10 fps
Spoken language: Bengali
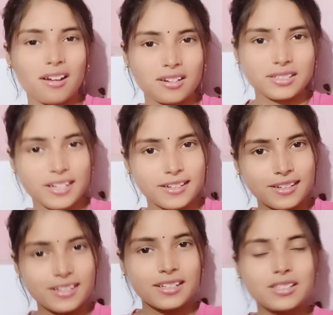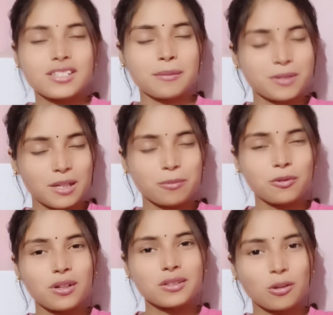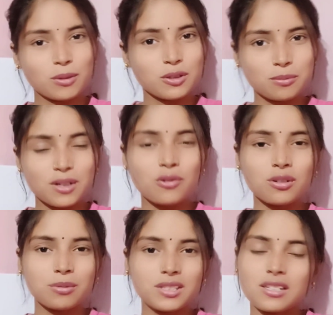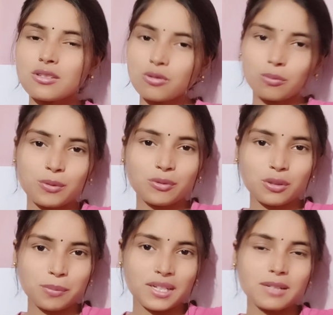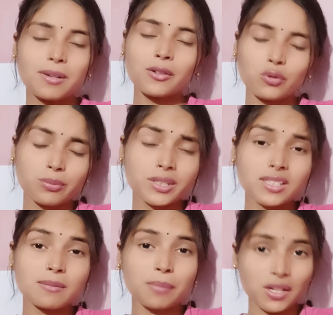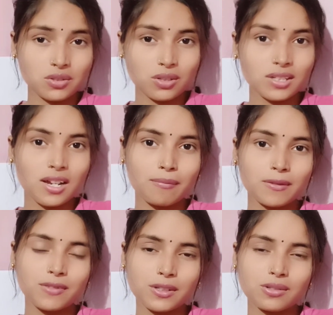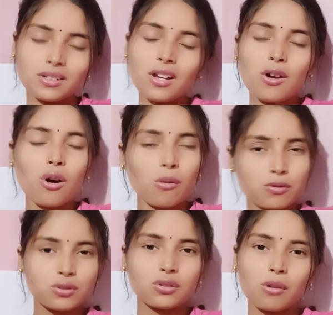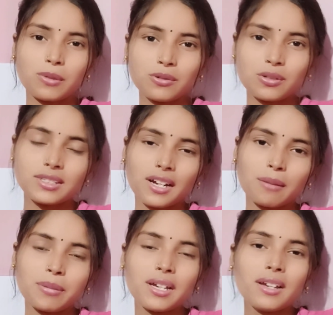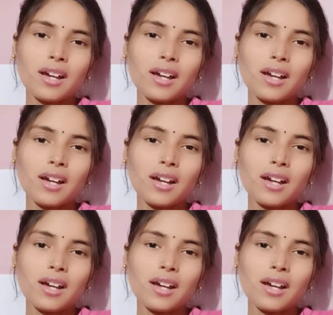চ্যানেলে সাবস্ক্রাইব করলে তবেই তোমরা নোটিফিকেশান সময় মতো পেয়ে যাবে আর নোটিফিকেশান পাচ্ছ কি না আমার ভিডিওর অবশ্যই কমেন্ট করে জানাবে